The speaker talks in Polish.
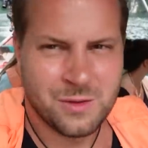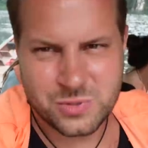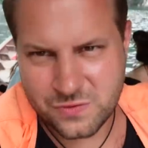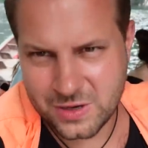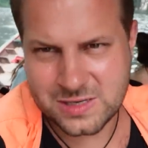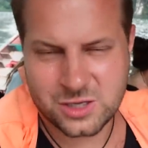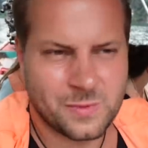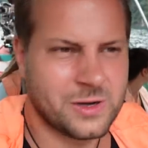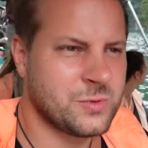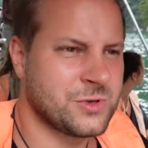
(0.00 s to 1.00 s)
Przez chwilę
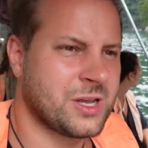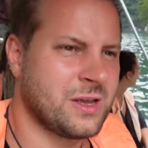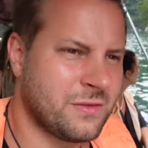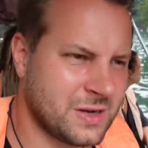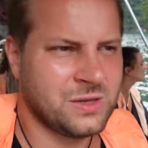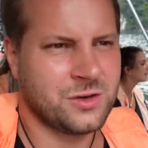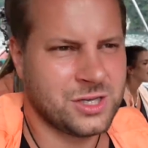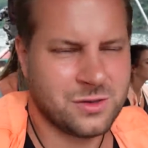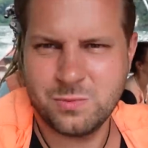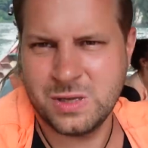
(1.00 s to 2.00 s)
zatrzymaliśmy się w
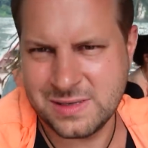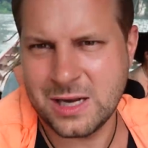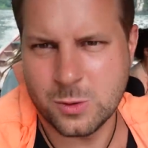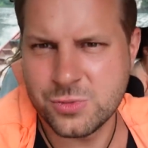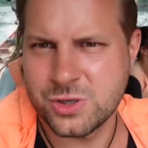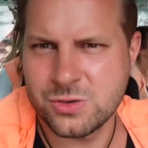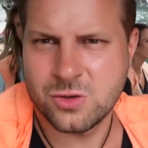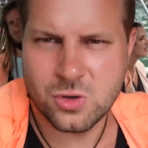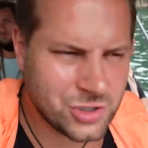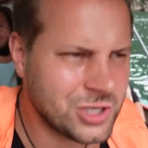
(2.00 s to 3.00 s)
resorcie, no więc jakąś
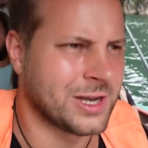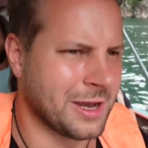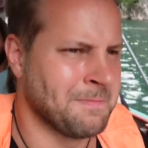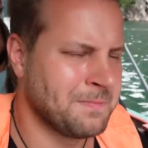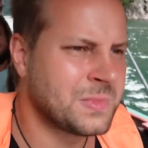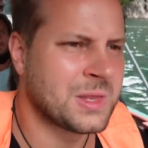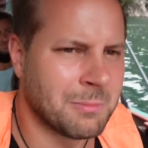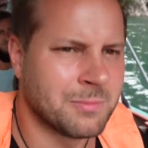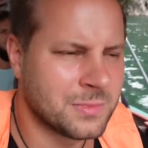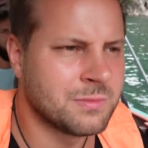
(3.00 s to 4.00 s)
godzinkę tam